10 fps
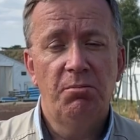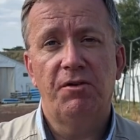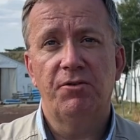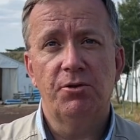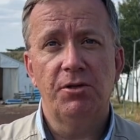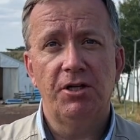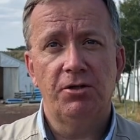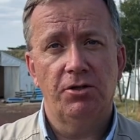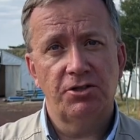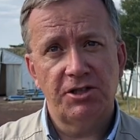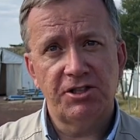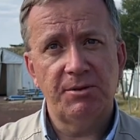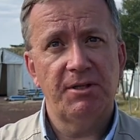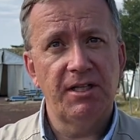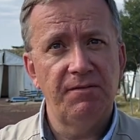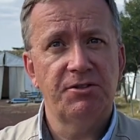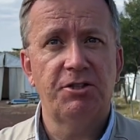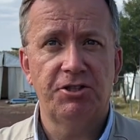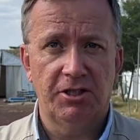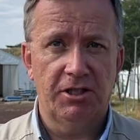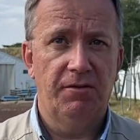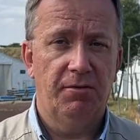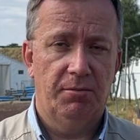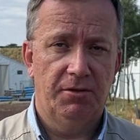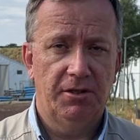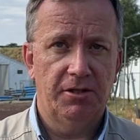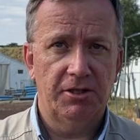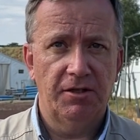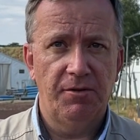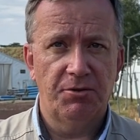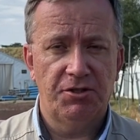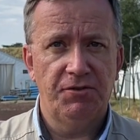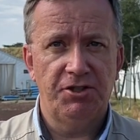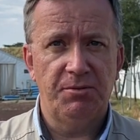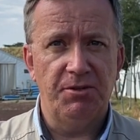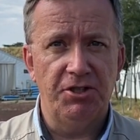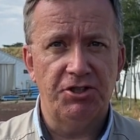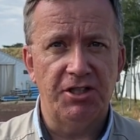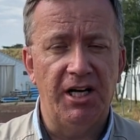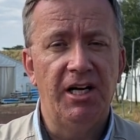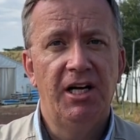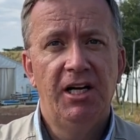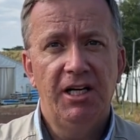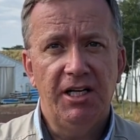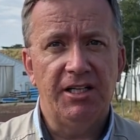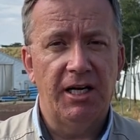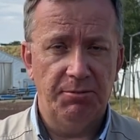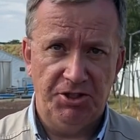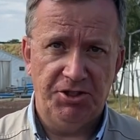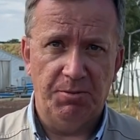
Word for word: powoduje to, że trzeba tam wysłać dodatkową, dodatkowe możliwości medyczne i tam nieść